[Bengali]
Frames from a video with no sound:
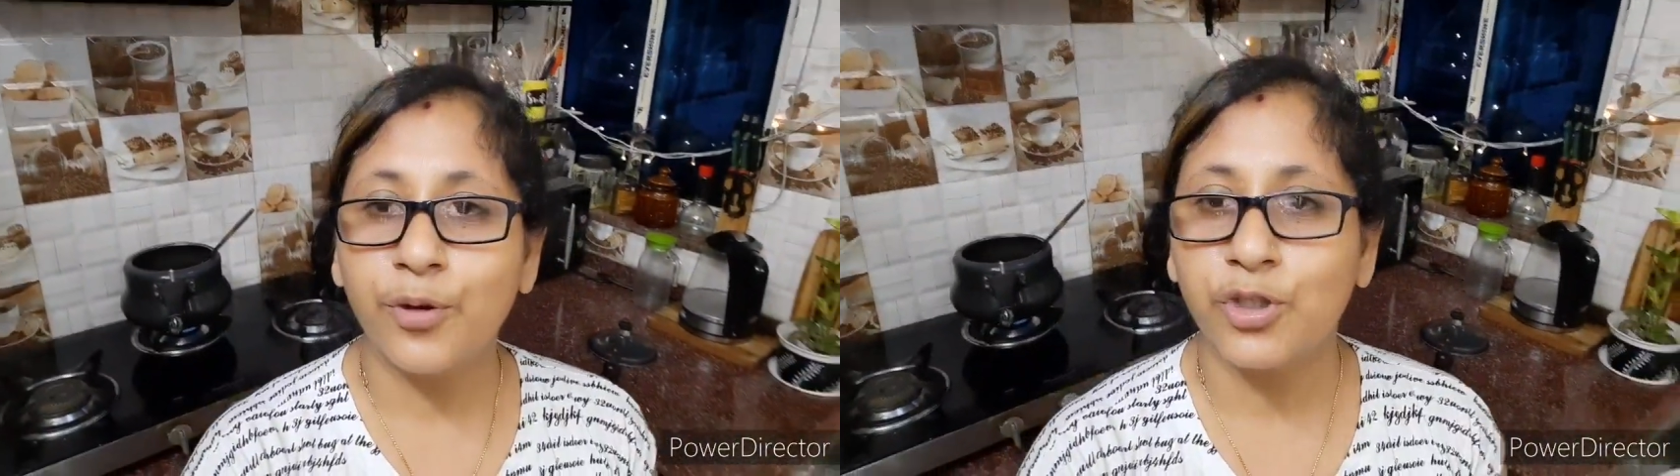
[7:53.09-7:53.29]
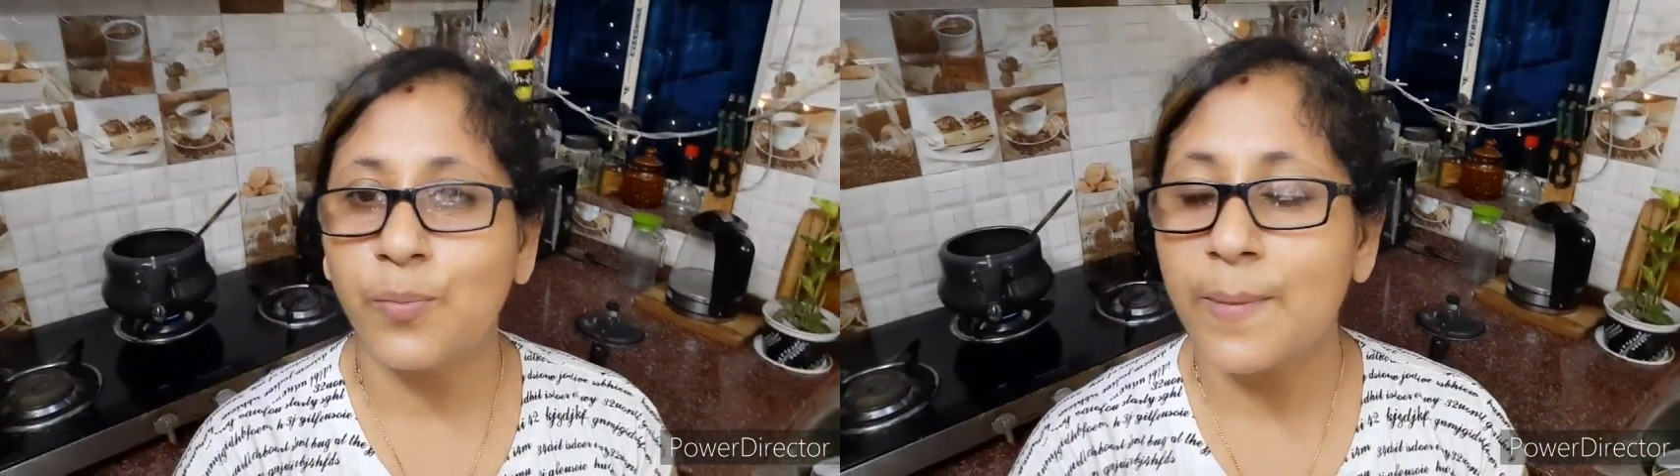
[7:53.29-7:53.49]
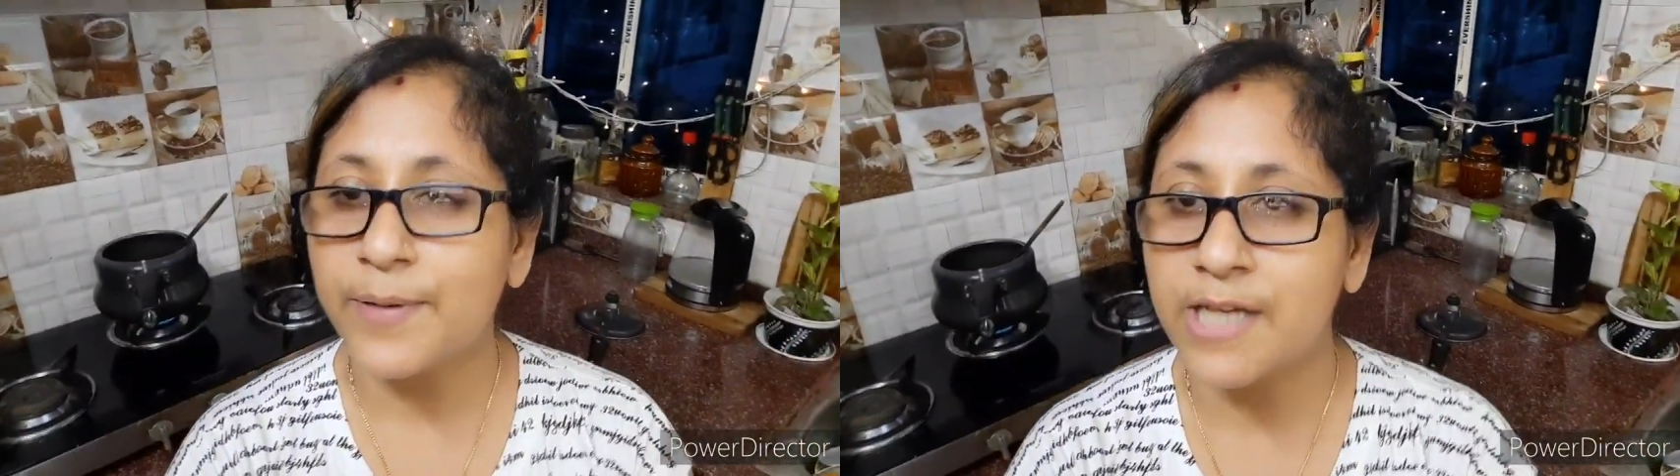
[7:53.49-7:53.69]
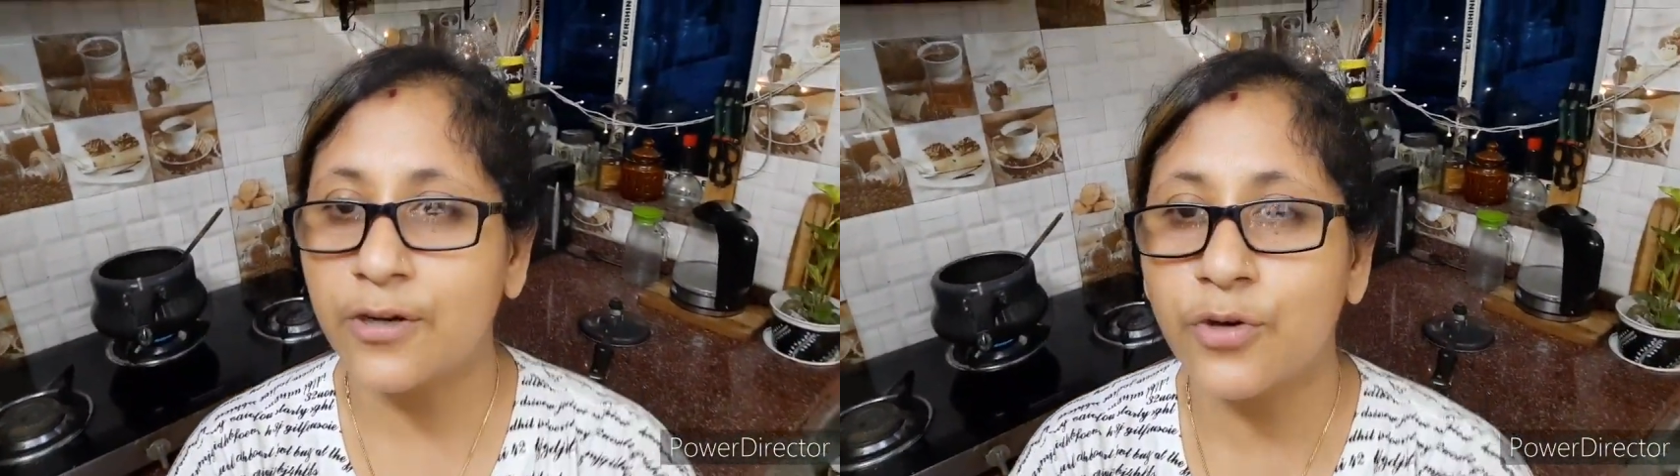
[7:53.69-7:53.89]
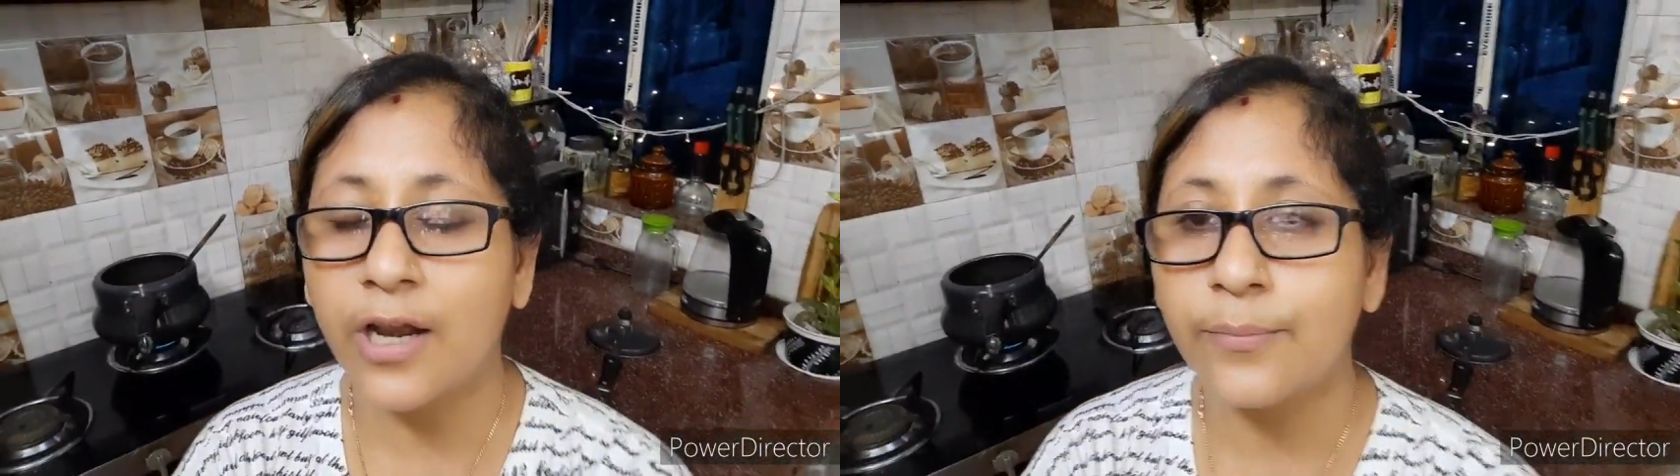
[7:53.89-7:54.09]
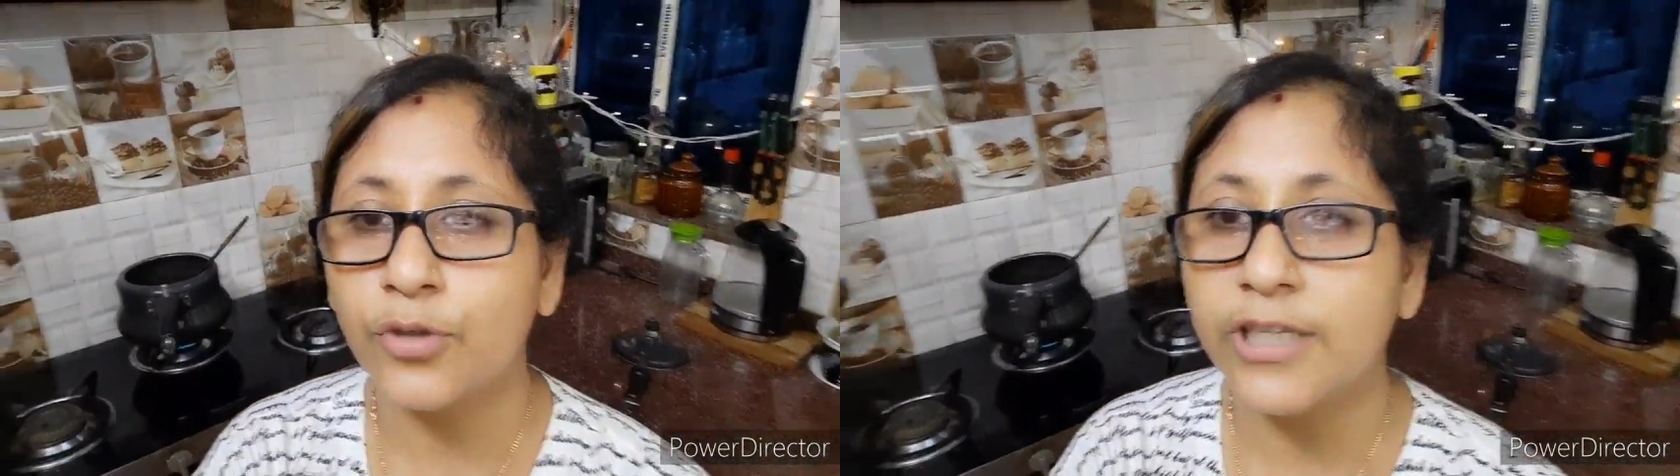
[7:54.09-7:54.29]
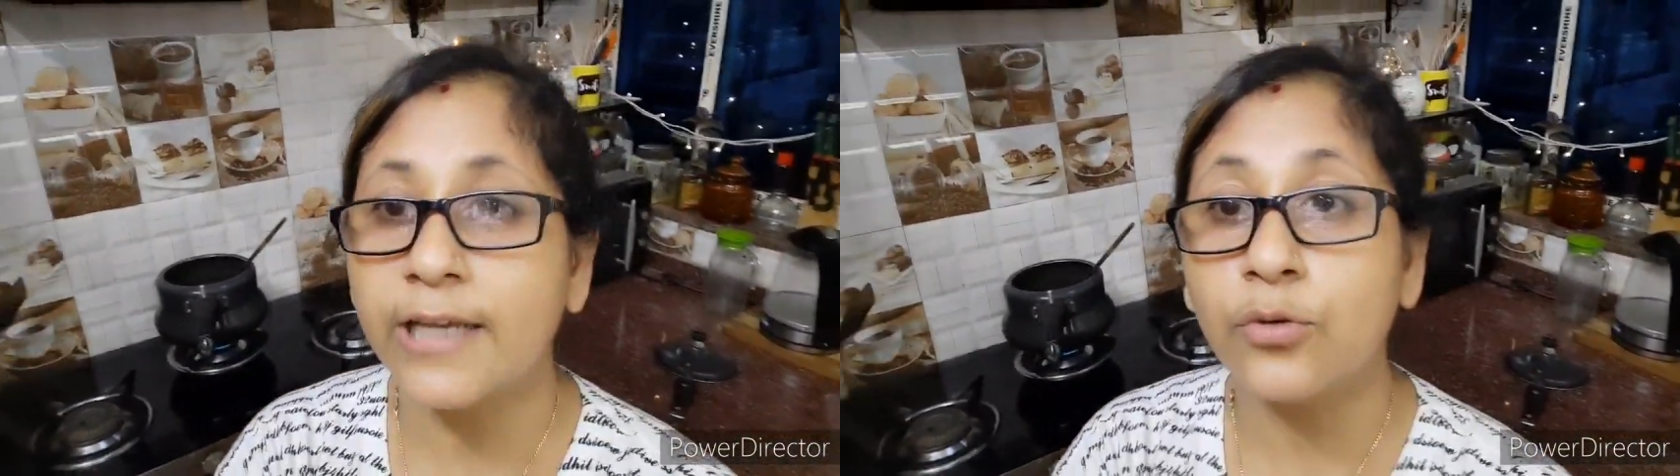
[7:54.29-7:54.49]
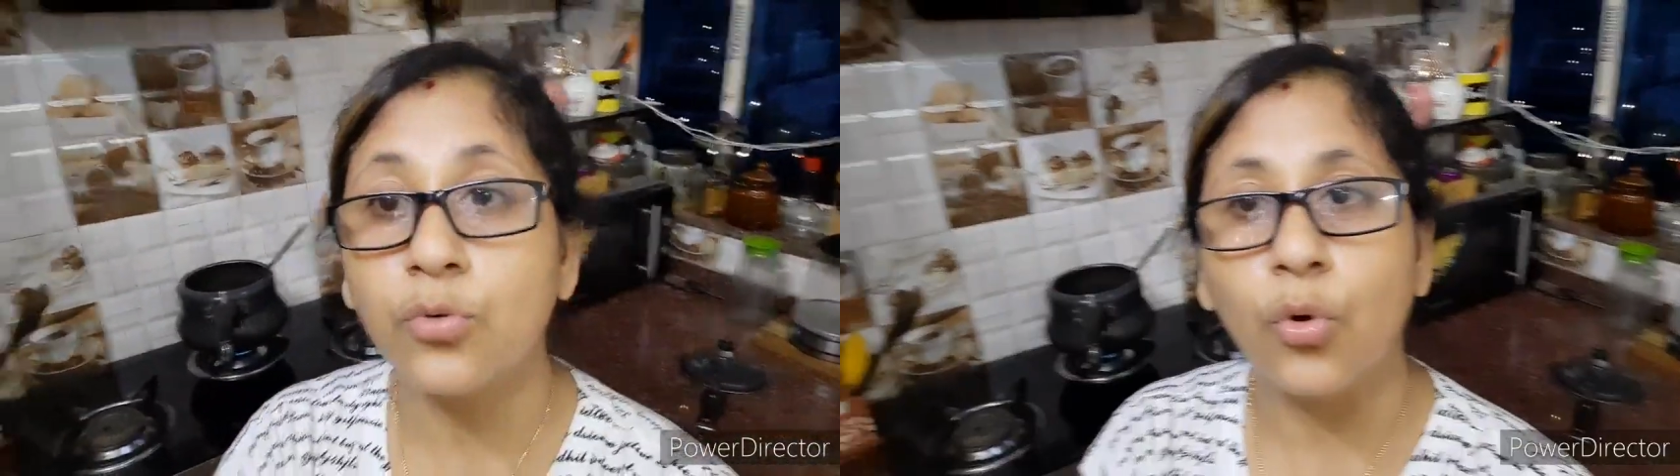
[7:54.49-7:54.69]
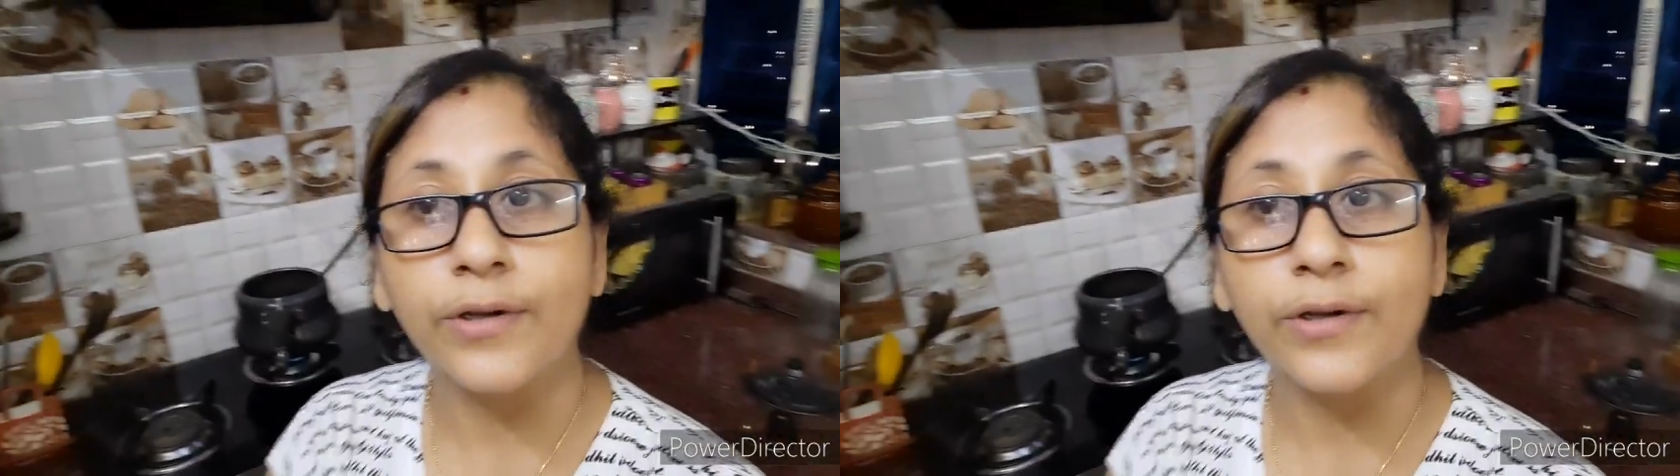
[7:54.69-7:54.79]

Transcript: প্রথমে প্রেশার কুকারের মধ্যে একটু